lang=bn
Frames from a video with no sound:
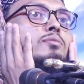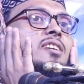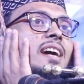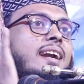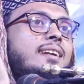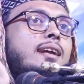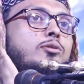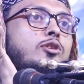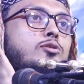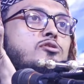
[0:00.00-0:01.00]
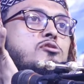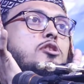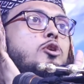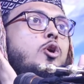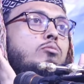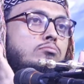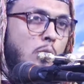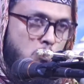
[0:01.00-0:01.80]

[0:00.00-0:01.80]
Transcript: কমছে গাল টাল ফুলে উঠছে এরকম